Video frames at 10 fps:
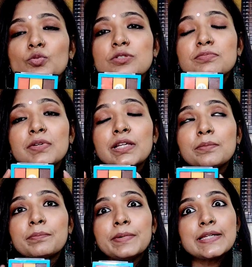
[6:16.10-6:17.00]

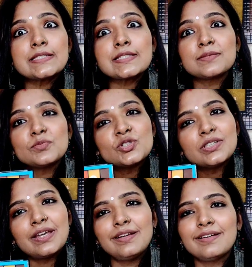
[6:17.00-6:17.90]
उसमें बेस्ट
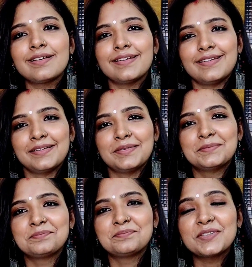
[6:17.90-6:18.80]
मुझे यही लग रही है
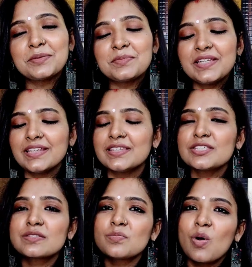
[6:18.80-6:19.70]
मतलब ये
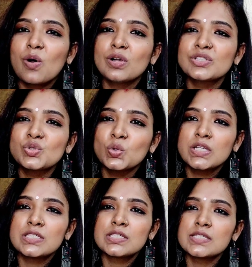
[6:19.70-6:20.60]
इतनी स्मॉल
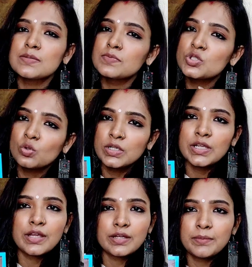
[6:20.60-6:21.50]
छोटी सी है सबसे
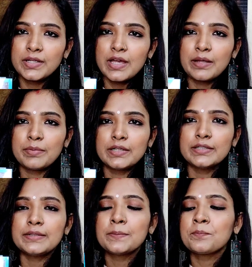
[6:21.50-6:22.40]
छोटी है ही मेरी आई
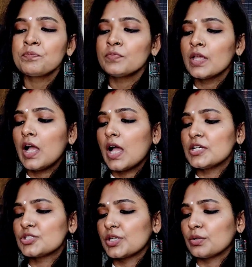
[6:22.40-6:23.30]
पैलेट
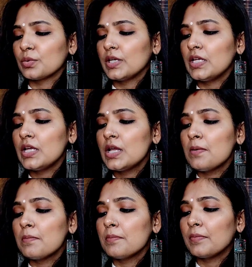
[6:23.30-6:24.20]
आई शेडो की
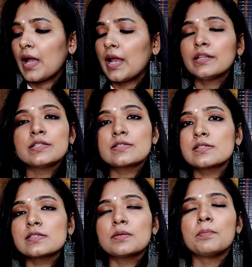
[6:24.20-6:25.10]
एंड दिस
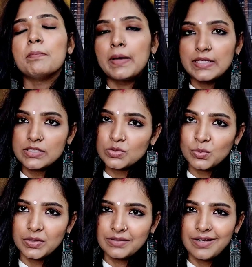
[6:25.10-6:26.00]
इज़ द बेस्ट
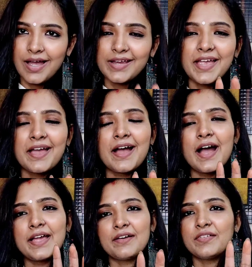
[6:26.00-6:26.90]
वन आई
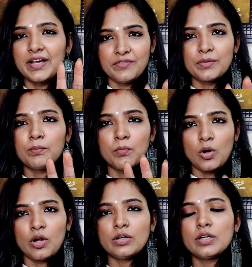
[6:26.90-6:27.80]
आई हैव एवर
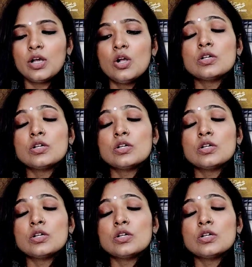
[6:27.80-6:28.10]
बॉट